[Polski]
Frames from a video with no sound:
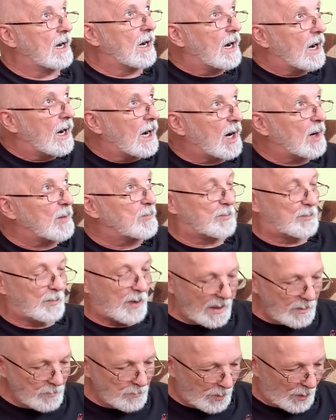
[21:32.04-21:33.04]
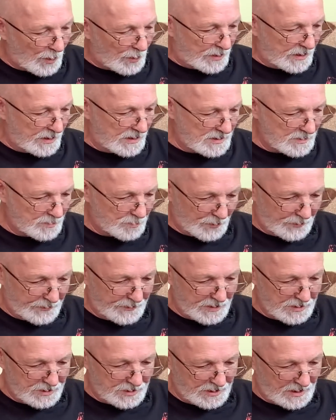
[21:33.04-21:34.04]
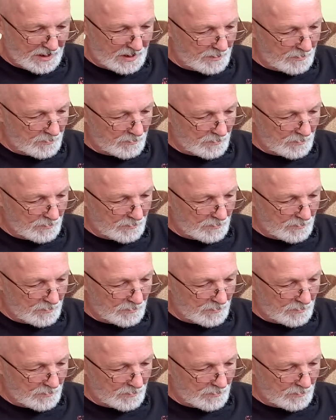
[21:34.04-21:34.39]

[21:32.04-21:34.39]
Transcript: A pan Borys mówi, że